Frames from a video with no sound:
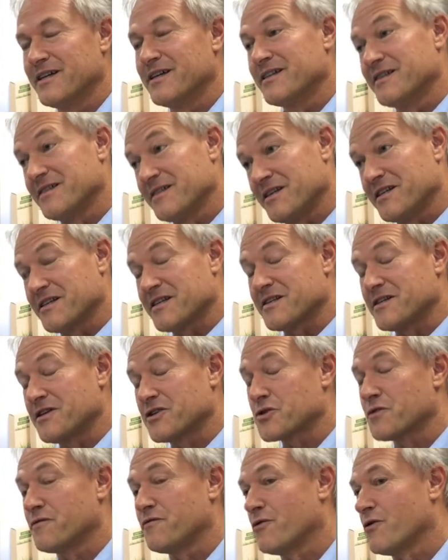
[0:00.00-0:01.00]
die sich das hier
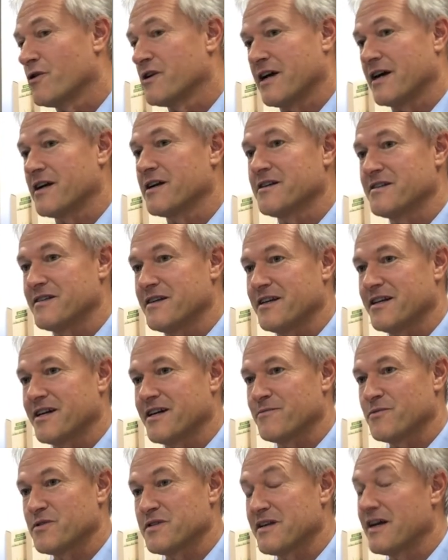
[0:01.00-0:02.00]
schon vor Ort angesehen
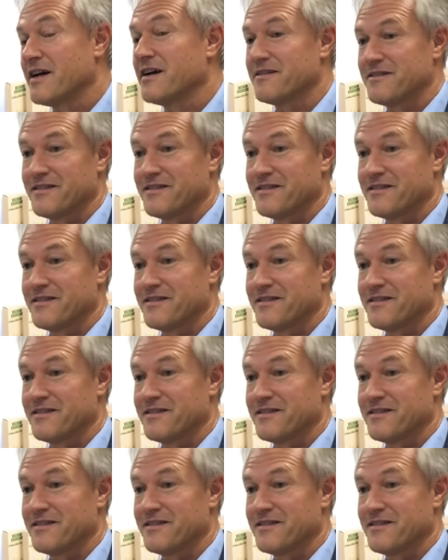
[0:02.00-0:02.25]
haben und sehr,